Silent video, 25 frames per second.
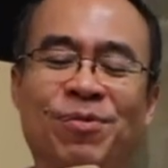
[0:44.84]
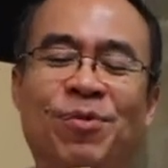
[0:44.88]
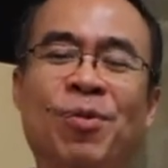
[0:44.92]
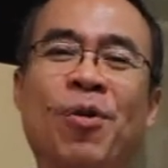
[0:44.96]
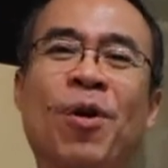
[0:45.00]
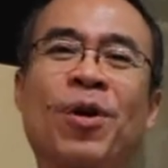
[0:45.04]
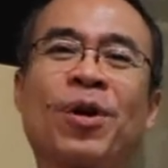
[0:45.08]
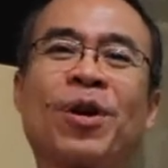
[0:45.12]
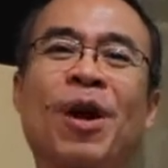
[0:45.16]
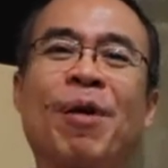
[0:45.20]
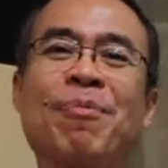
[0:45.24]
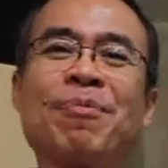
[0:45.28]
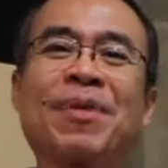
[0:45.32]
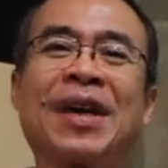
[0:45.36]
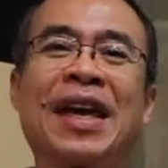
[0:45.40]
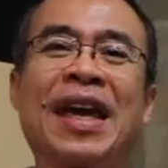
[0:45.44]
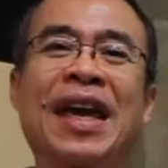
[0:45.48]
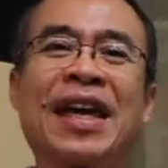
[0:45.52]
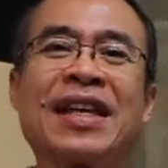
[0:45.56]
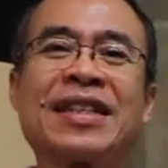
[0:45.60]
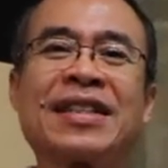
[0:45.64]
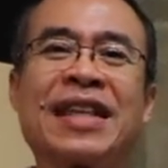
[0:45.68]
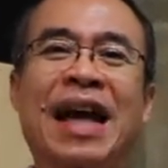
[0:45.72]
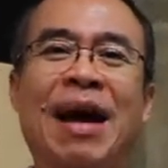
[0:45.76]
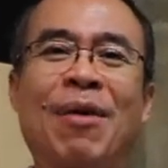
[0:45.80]
พวกดอมเค
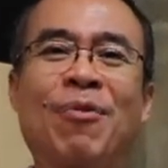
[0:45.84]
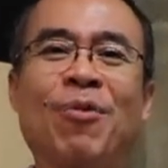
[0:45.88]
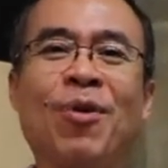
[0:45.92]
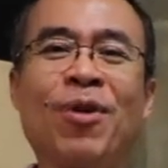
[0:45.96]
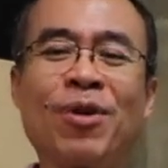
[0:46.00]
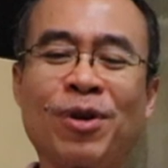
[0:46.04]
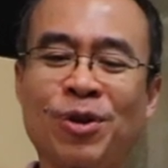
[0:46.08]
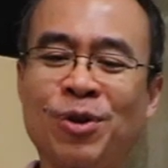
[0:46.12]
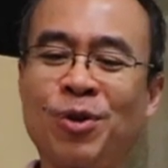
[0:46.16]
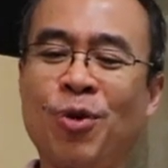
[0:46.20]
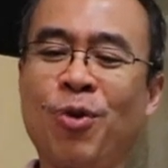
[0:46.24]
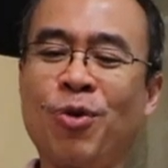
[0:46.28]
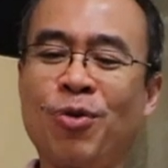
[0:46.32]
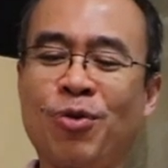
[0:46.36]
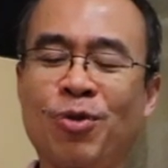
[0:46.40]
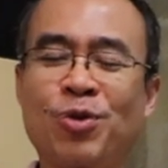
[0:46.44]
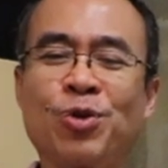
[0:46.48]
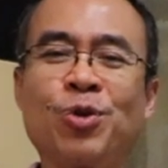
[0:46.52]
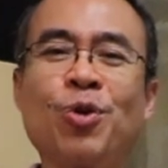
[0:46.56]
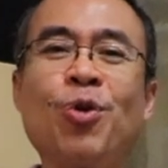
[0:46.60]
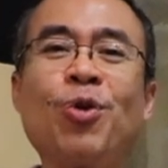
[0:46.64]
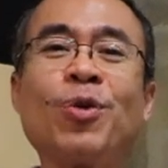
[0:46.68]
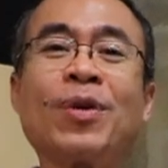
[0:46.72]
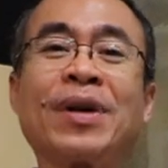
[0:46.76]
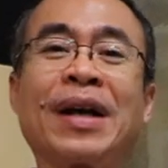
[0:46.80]
สาวกยุค
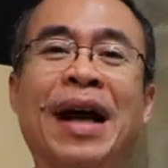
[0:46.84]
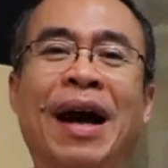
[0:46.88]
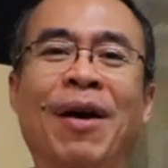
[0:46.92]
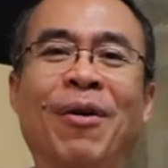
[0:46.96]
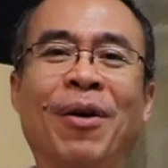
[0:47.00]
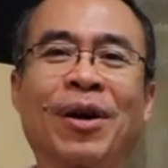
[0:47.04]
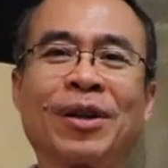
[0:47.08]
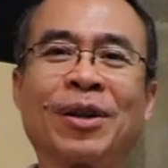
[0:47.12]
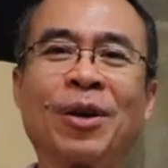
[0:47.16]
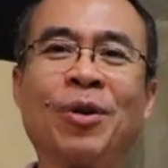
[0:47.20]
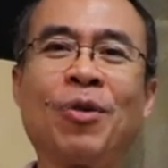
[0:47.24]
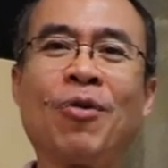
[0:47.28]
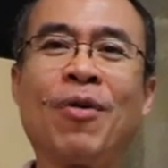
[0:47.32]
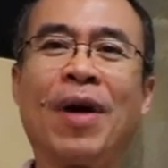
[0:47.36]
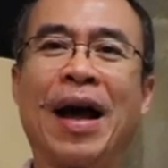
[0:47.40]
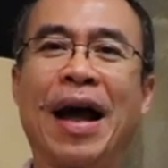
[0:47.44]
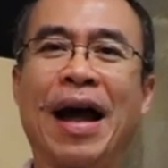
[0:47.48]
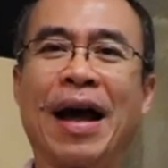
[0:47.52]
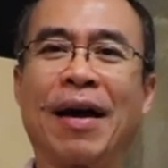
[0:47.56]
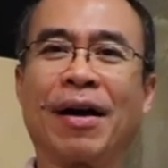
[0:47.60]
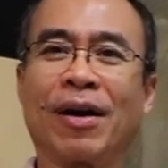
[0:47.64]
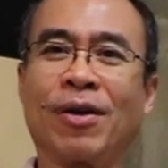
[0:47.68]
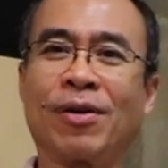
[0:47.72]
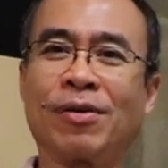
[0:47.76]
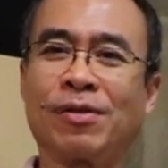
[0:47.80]
ยุคเก่าเขาจะรู้ว่า
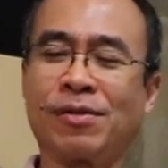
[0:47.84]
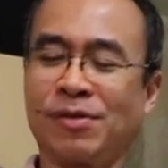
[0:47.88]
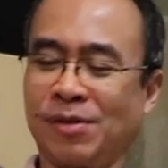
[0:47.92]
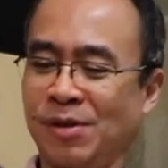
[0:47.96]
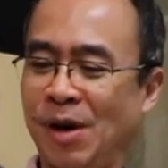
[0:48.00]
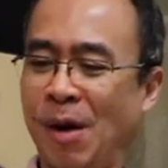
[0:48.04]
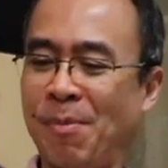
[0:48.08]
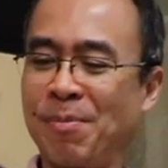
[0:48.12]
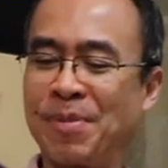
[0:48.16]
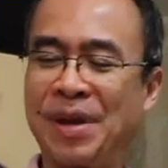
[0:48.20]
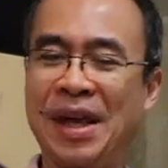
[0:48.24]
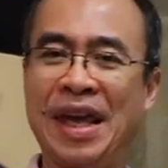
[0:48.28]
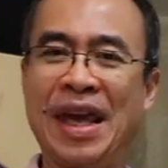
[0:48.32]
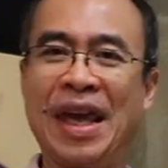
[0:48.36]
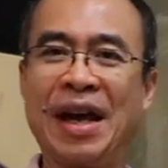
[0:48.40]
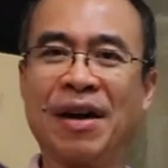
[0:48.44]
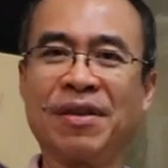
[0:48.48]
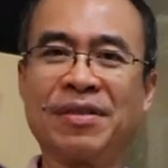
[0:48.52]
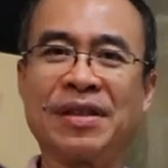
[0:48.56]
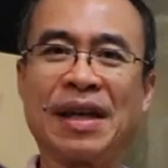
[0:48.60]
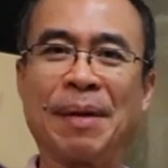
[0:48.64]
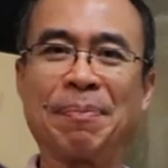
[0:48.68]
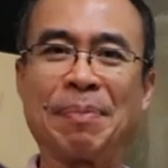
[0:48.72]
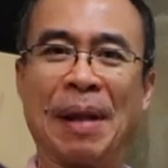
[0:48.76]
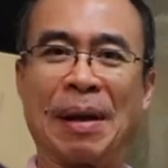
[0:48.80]
ดอมเค
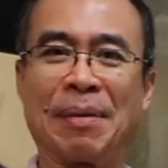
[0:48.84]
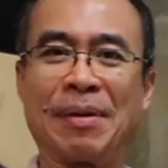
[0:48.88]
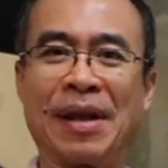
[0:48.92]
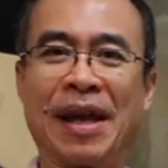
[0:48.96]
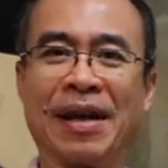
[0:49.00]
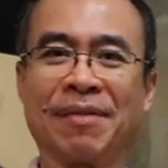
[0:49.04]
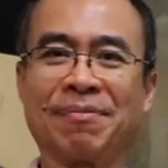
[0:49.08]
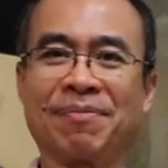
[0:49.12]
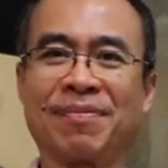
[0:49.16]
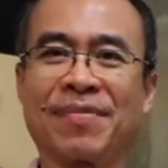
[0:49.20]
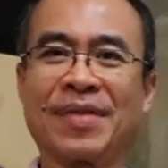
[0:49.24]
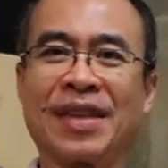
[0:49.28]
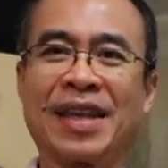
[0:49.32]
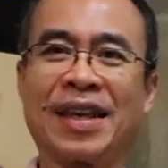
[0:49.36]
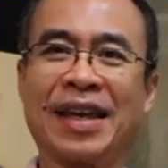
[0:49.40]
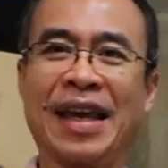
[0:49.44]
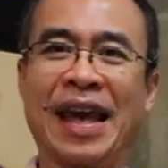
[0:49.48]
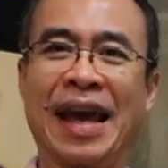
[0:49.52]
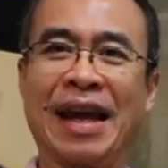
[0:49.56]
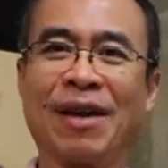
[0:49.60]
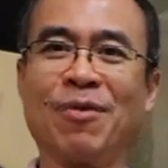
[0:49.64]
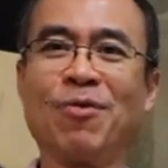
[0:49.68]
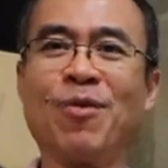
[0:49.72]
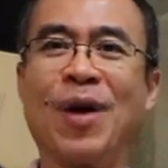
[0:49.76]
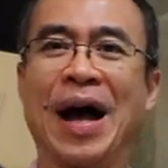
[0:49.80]
เขาจะเป็นเนี้ยแค
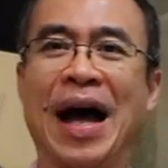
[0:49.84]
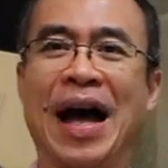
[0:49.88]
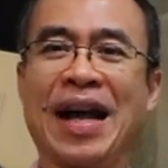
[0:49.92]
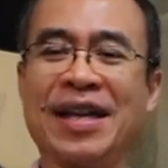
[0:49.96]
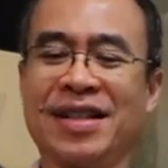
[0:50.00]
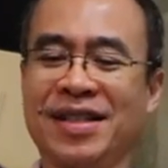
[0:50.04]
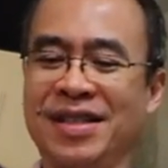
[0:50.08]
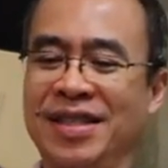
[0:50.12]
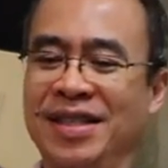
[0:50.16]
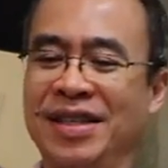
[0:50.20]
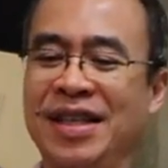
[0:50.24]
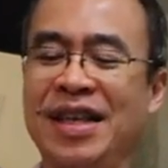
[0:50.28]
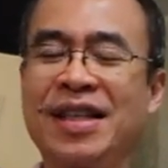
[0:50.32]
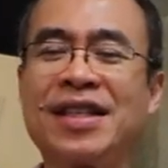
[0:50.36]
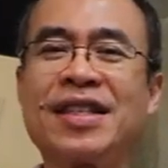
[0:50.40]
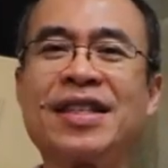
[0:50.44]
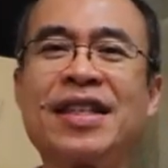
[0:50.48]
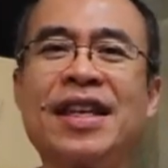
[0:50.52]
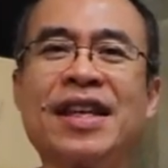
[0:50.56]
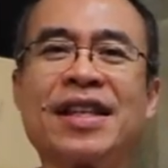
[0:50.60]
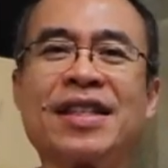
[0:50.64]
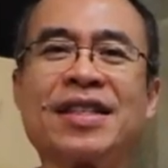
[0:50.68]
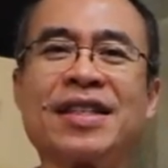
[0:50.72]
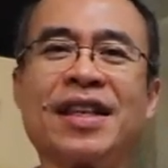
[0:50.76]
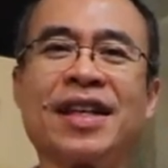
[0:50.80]
นวาส
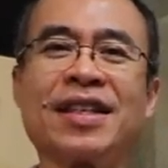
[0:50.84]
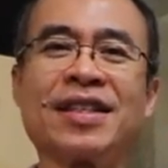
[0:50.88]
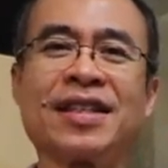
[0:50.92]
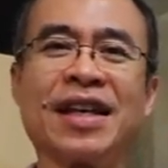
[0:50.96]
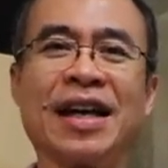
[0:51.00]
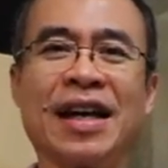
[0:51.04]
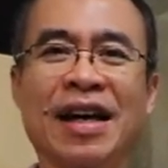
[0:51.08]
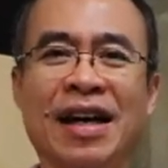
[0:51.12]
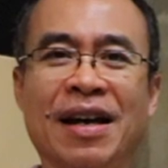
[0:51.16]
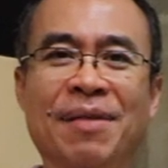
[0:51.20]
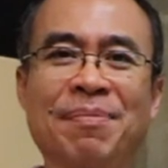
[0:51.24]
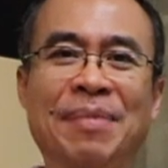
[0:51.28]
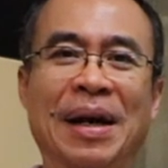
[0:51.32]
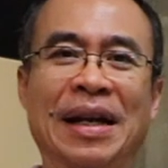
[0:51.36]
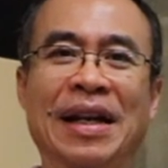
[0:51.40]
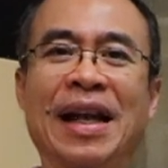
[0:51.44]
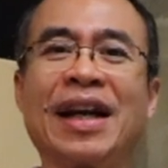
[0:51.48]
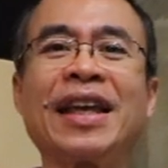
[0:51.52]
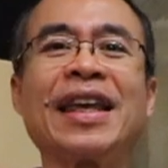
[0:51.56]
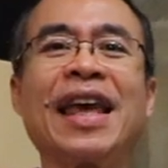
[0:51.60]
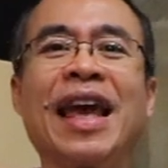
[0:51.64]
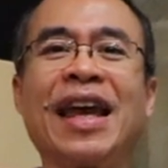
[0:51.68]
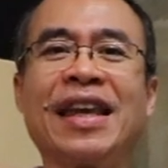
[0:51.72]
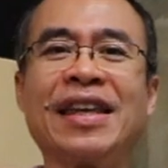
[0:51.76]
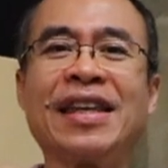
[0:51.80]
ซีดเซอร์เหมือนกั
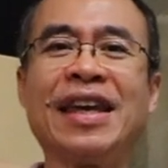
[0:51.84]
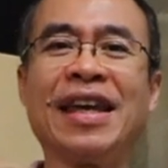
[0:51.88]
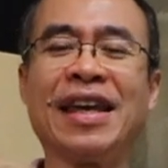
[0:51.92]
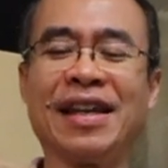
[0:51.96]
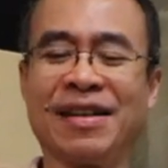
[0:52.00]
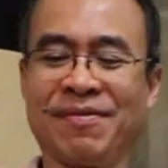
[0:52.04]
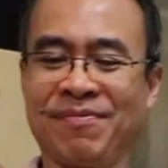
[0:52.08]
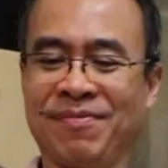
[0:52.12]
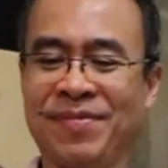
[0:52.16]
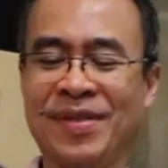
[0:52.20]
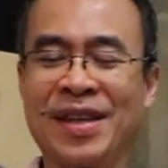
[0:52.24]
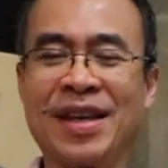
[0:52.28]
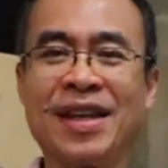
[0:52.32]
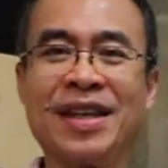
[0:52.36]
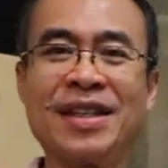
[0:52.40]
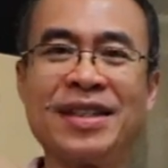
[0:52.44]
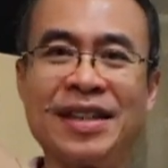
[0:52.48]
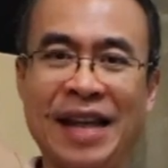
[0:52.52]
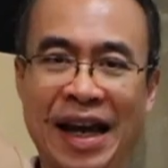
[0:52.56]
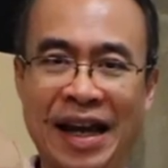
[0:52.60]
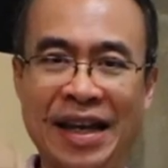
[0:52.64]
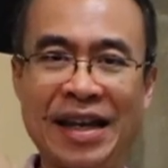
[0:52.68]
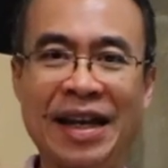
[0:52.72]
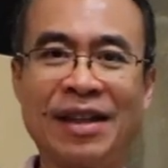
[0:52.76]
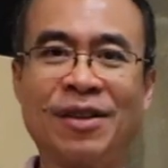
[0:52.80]
บเกงยีน
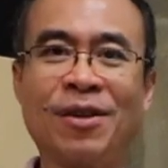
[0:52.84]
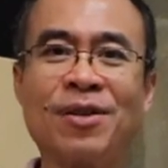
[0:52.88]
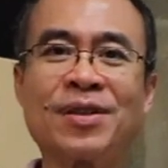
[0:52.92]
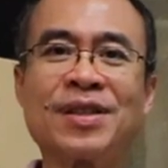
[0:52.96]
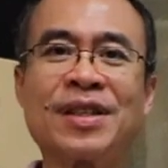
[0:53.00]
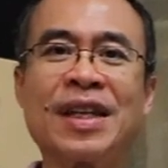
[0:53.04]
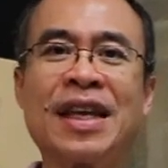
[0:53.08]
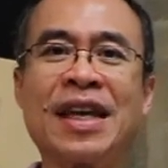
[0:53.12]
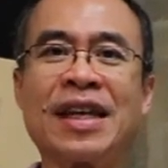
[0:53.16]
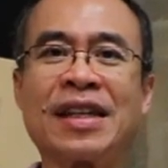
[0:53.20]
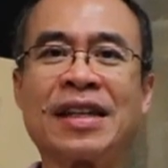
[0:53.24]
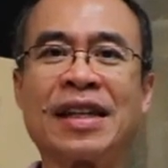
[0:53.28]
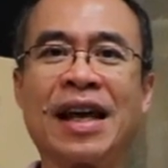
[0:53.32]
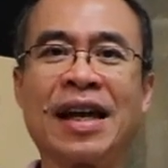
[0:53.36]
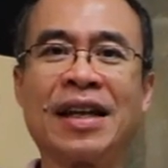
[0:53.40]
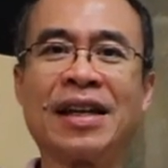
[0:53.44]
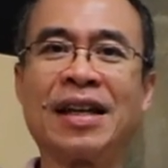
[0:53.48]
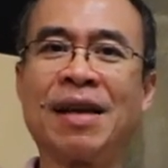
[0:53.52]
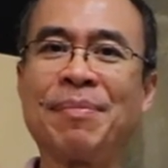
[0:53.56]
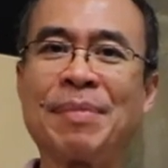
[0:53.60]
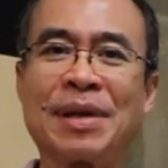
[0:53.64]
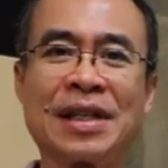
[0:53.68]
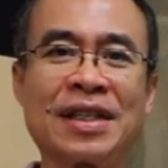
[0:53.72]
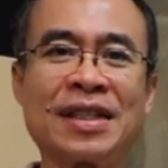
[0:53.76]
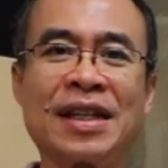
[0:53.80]
ใช้แล้วต้องซีดนะ
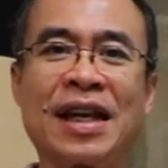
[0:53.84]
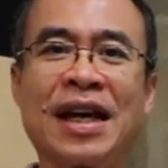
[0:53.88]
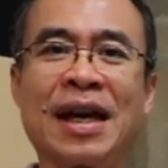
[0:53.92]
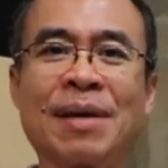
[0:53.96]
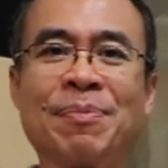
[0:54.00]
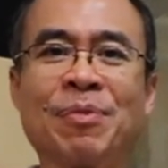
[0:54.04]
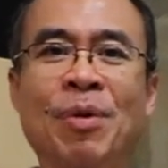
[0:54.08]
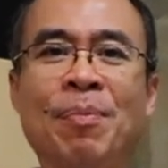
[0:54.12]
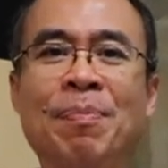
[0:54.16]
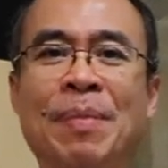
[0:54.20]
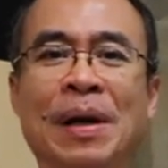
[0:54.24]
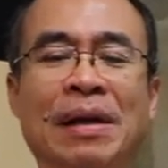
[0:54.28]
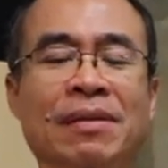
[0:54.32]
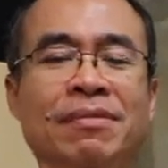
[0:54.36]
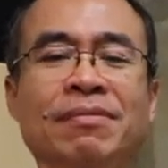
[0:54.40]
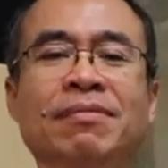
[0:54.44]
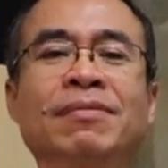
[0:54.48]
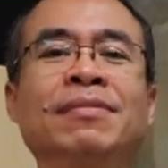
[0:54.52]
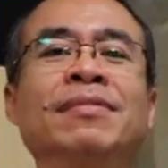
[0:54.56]
แล้วมันเซอร์ปุ๊บมัน